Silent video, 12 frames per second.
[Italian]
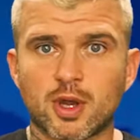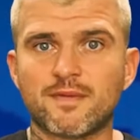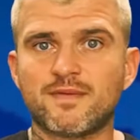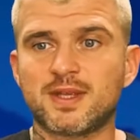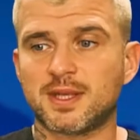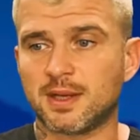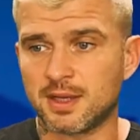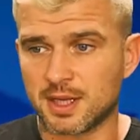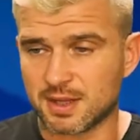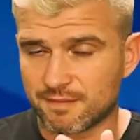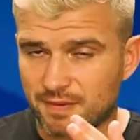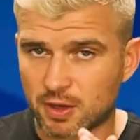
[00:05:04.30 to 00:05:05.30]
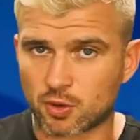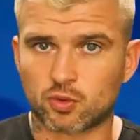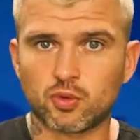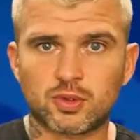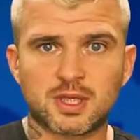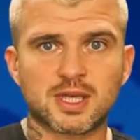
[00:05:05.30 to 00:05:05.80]
vita vengono
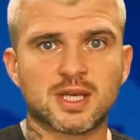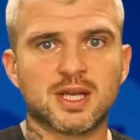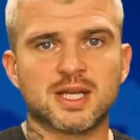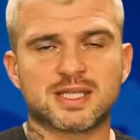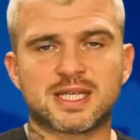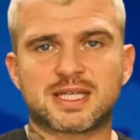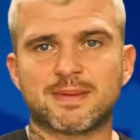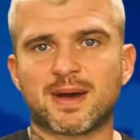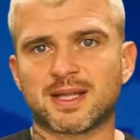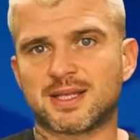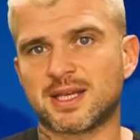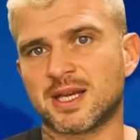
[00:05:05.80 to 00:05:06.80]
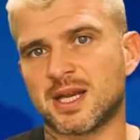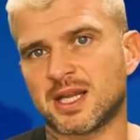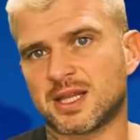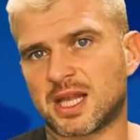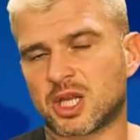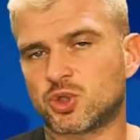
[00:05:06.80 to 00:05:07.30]
tutti sistemati
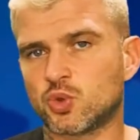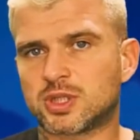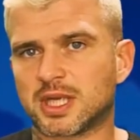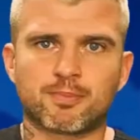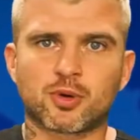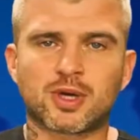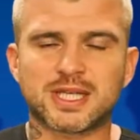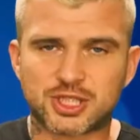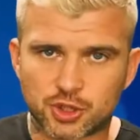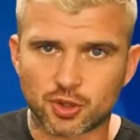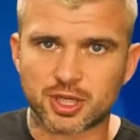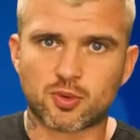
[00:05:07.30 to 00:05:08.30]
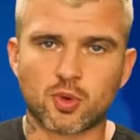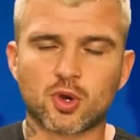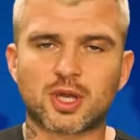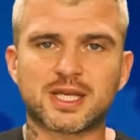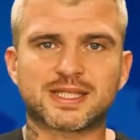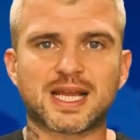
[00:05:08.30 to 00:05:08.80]
nella giusta progressione di quello
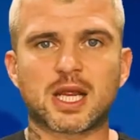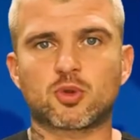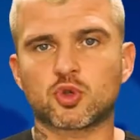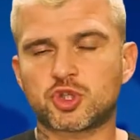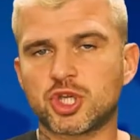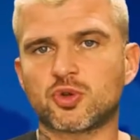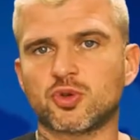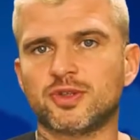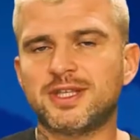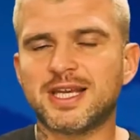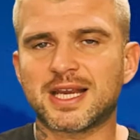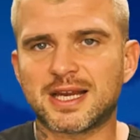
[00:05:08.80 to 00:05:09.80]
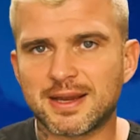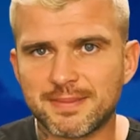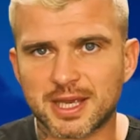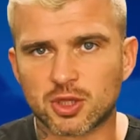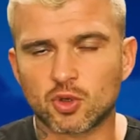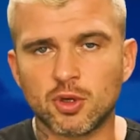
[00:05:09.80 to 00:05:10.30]
che sarà il tuo ciclo di
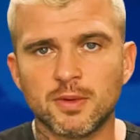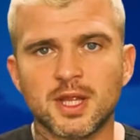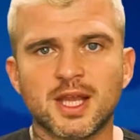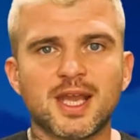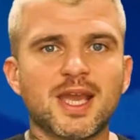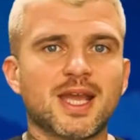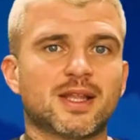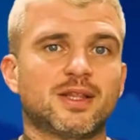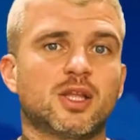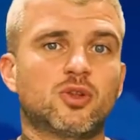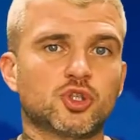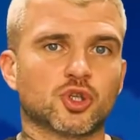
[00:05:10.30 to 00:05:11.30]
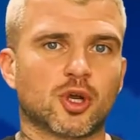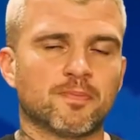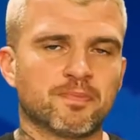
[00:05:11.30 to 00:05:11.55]
allenamento e detto ciò